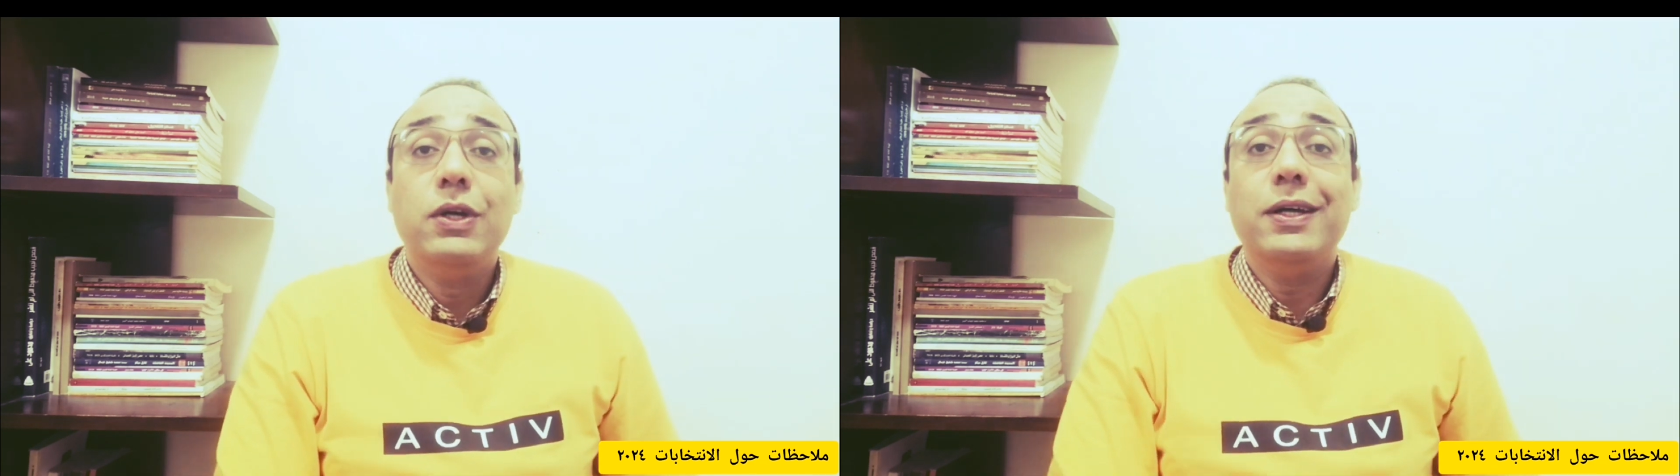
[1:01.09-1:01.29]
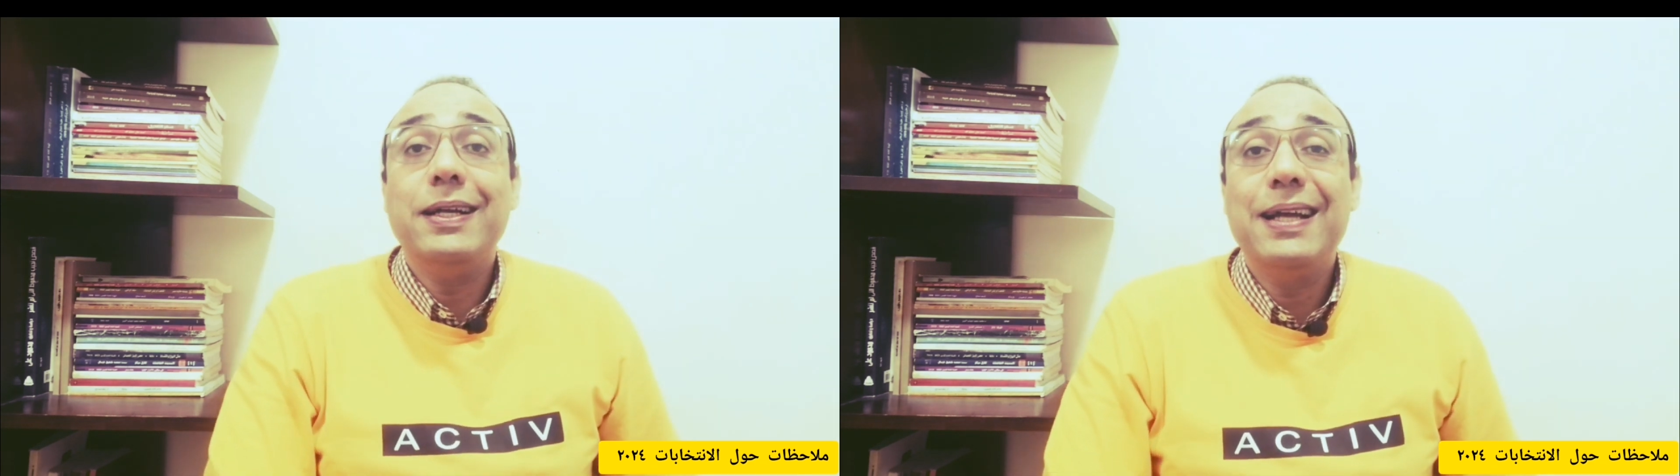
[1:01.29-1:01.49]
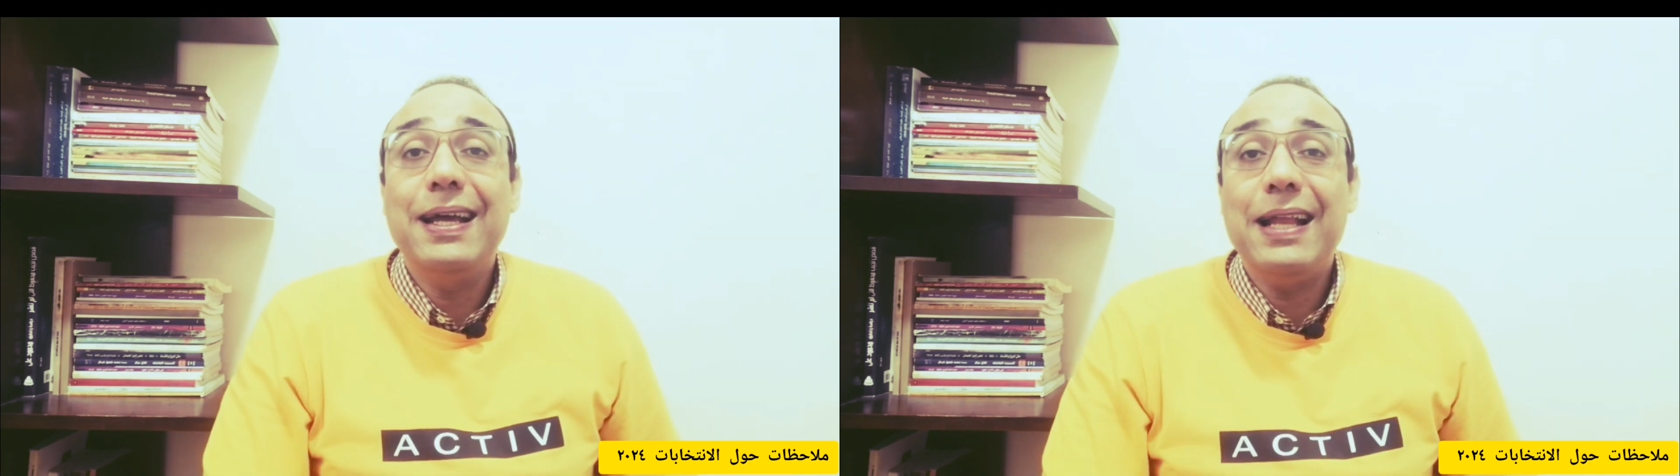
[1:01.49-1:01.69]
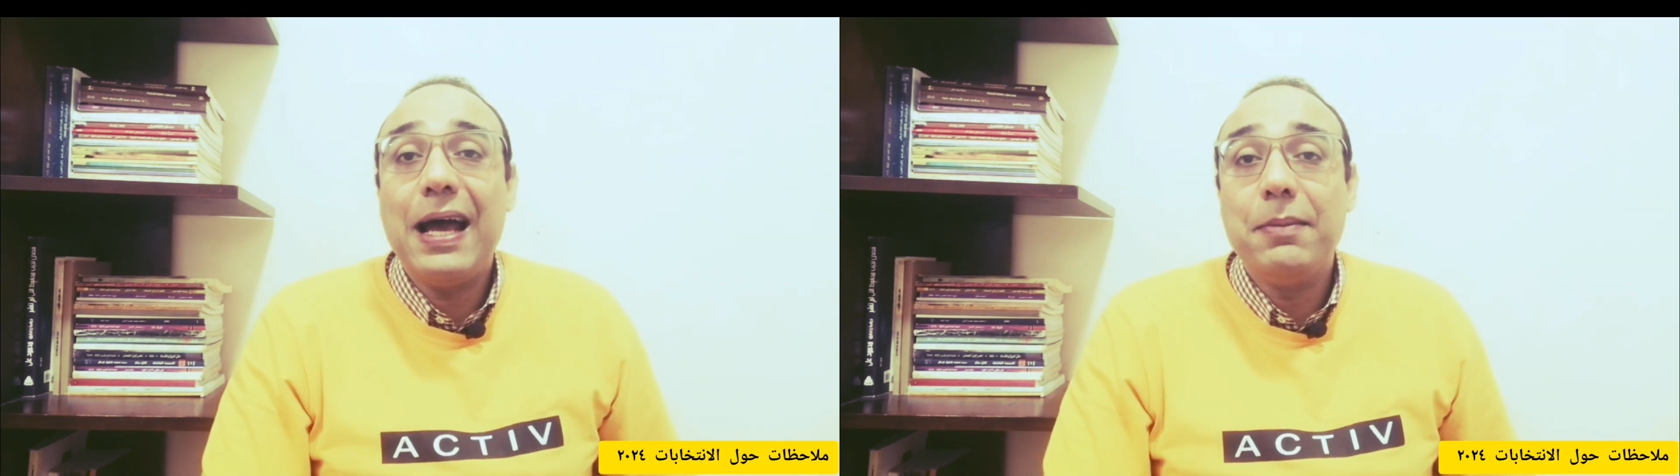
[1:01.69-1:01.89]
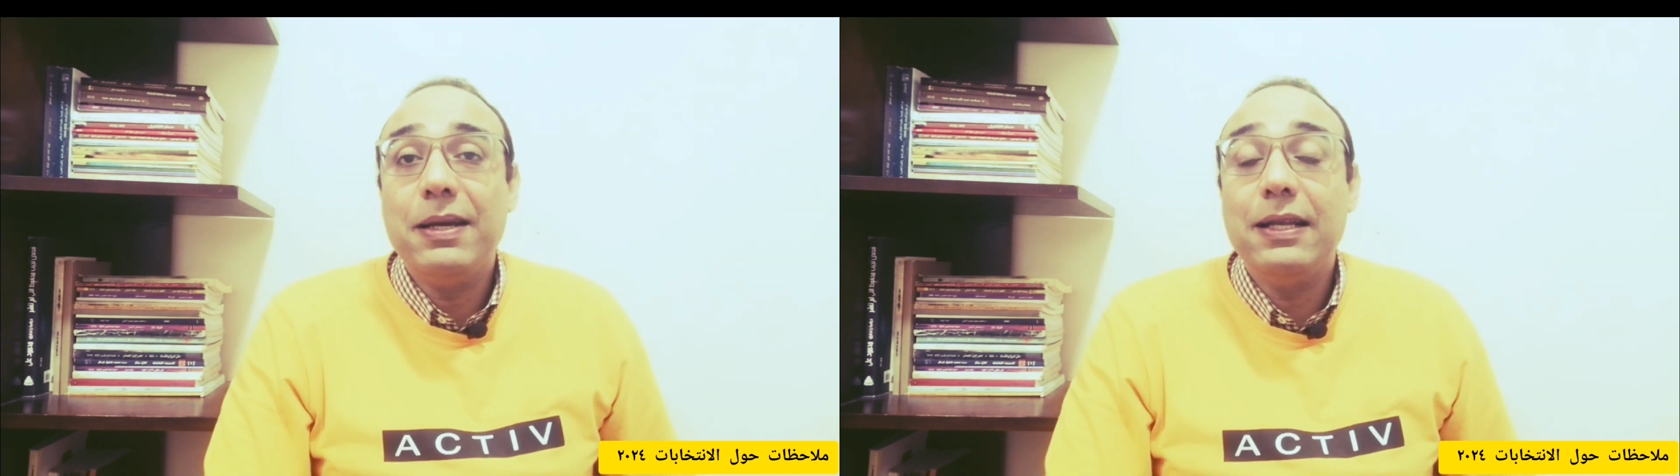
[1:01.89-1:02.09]
رجال
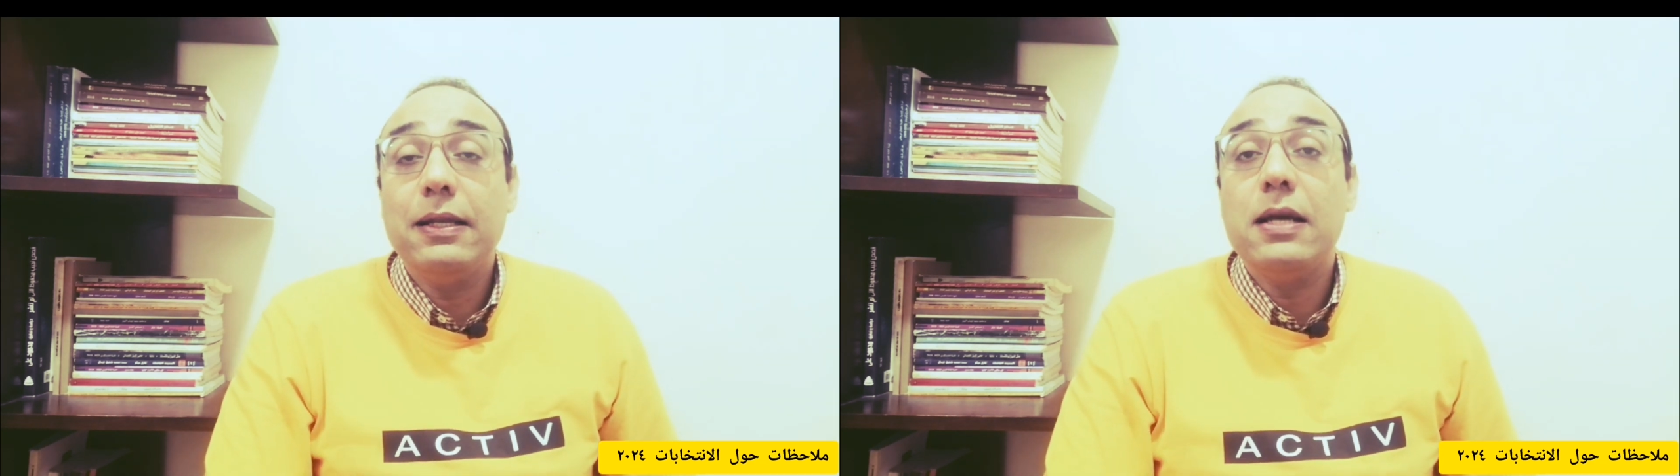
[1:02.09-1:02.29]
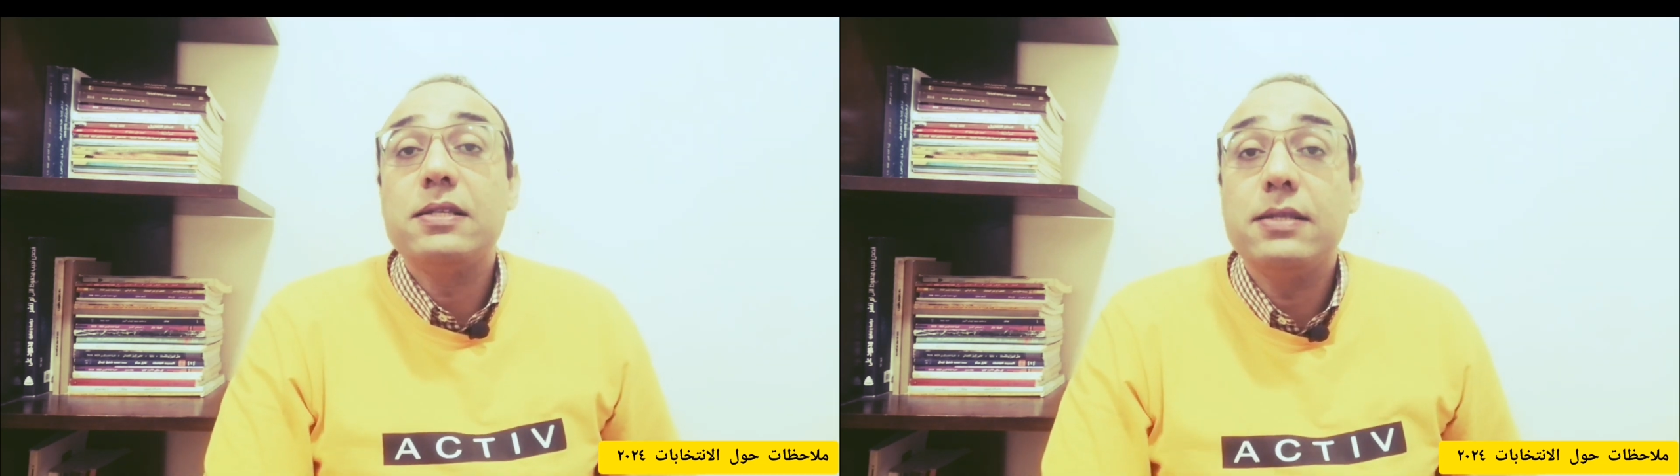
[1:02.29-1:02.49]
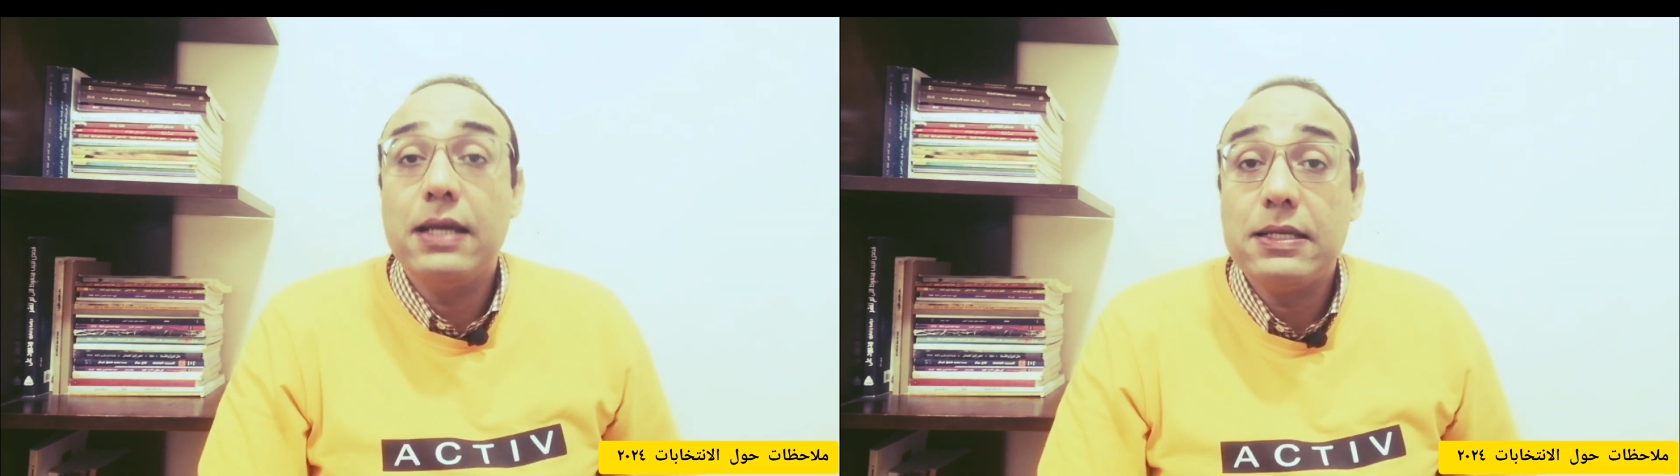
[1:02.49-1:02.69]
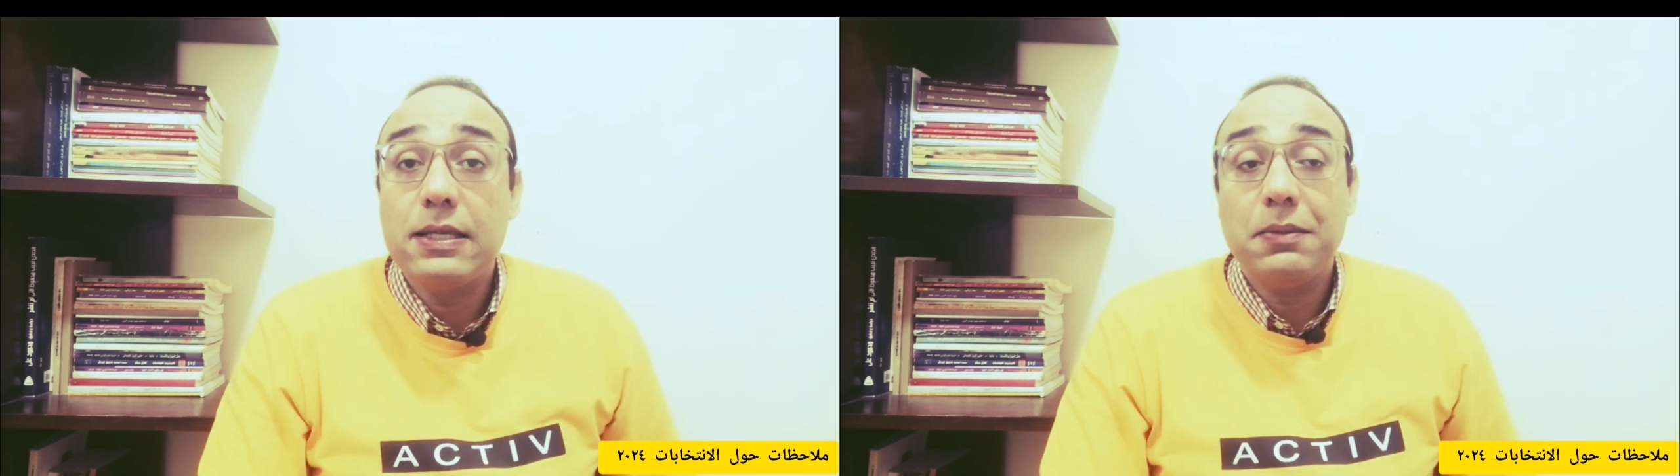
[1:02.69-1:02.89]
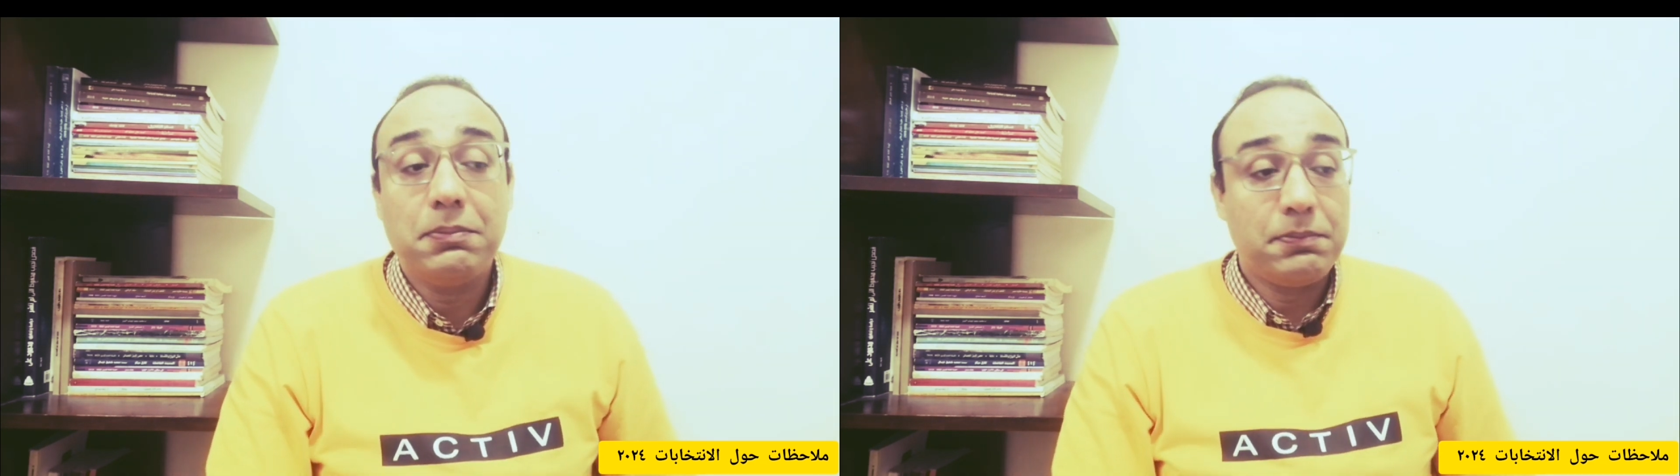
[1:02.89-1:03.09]
أعمال
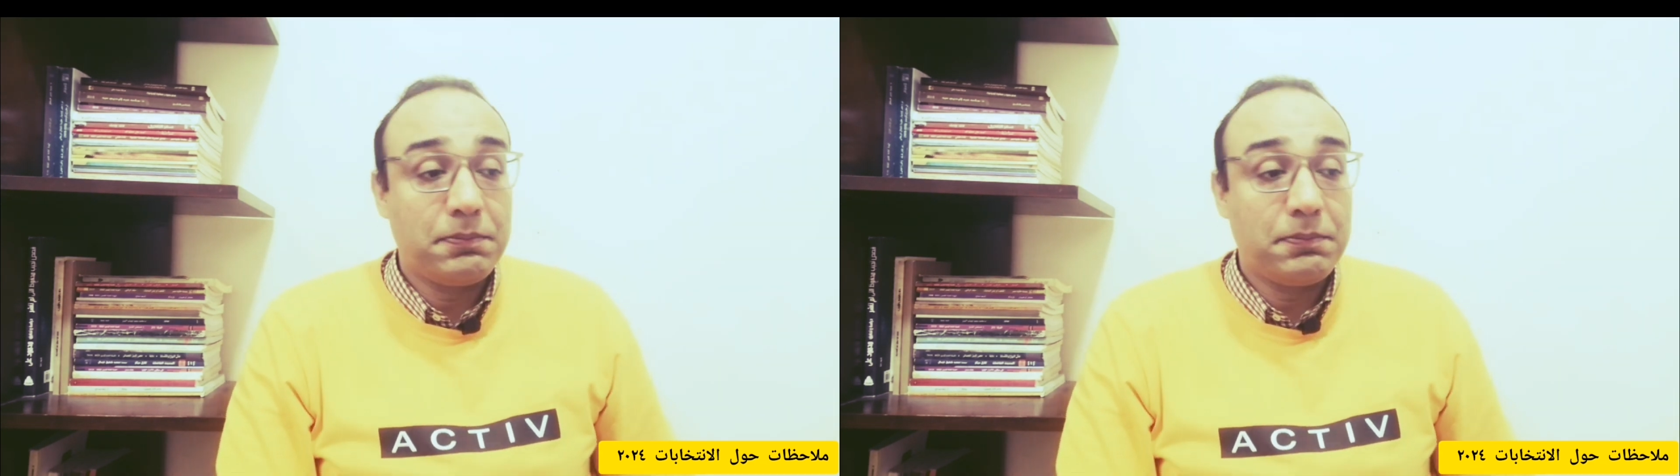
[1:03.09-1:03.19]
السياسة